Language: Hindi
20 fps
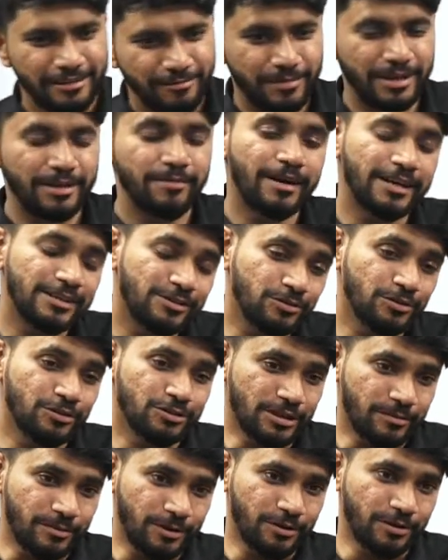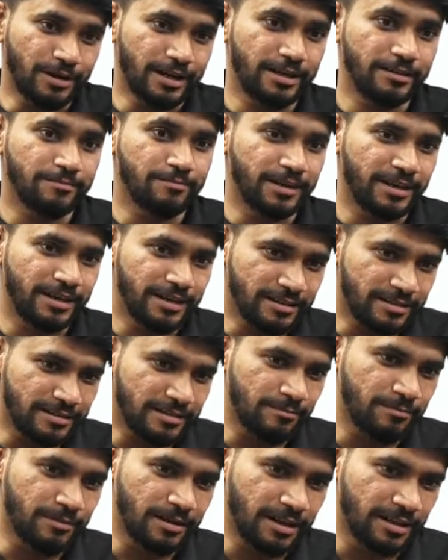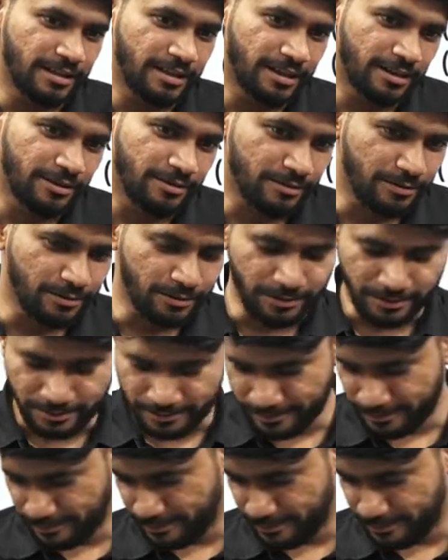मेरी बात सुनो सभी लोग अरे भैया सब गलत दे रहे हो रुको